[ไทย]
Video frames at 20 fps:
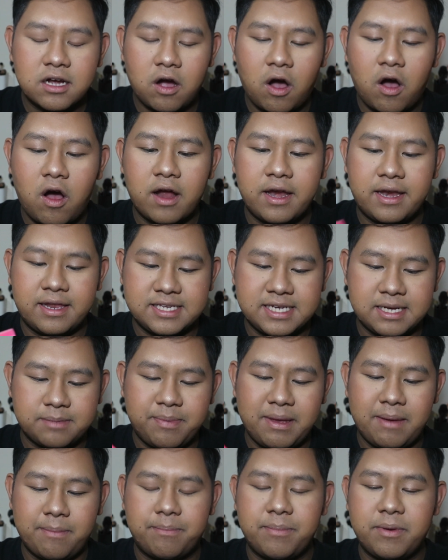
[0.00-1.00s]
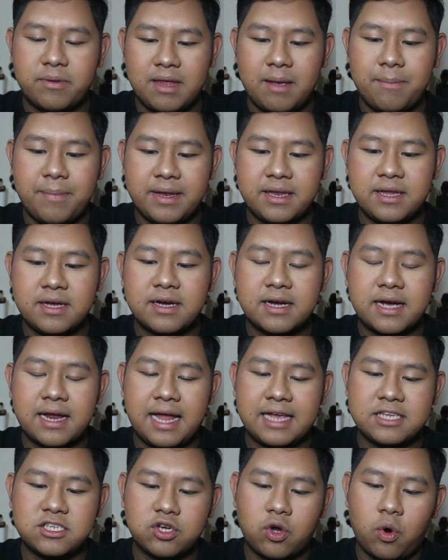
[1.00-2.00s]
ก็จะบีบ Beauty Blender
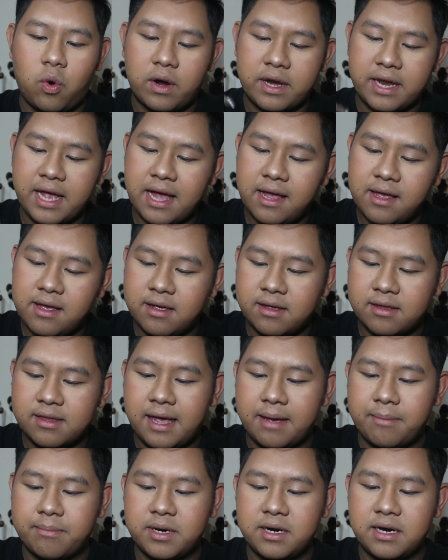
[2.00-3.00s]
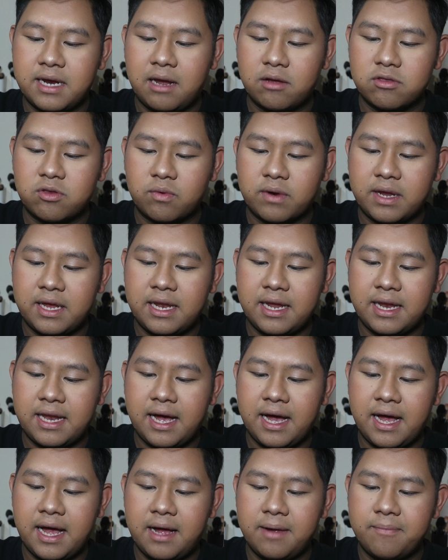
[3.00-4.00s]
Glasgow เนี่ยใส่มือเราตรงนี้เลย
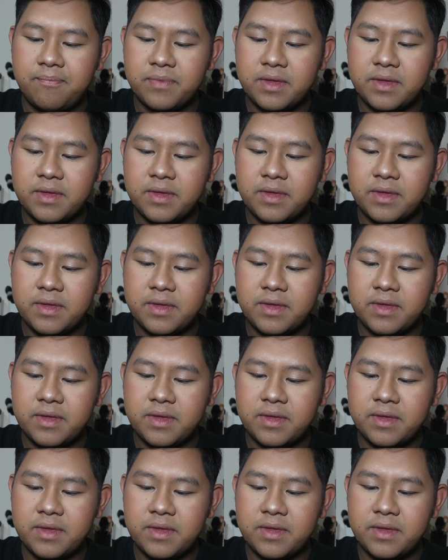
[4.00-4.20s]
นะคะ